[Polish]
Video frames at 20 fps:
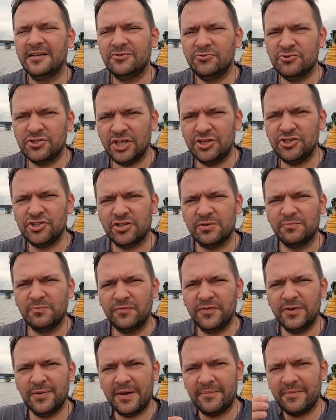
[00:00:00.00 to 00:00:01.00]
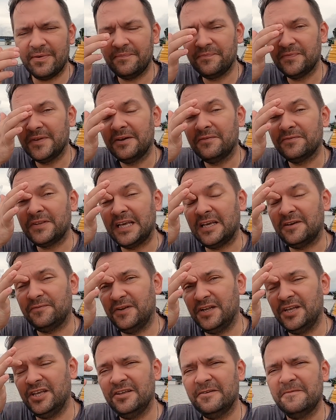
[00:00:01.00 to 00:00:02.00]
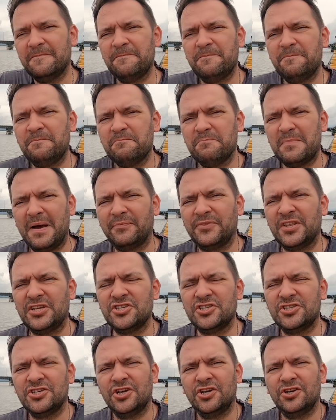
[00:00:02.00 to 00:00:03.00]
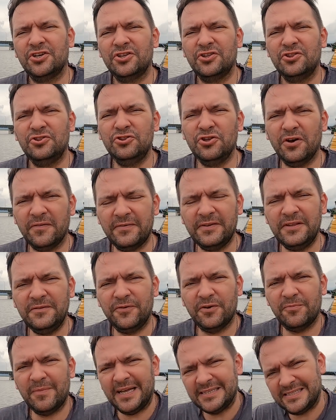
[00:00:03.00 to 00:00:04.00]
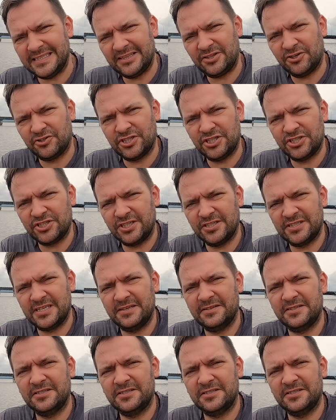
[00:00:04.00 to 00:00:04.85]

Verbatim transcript: Już kiedyś o tym mówiłem. W tej chwili Mam też nowe informacje troszeczkę,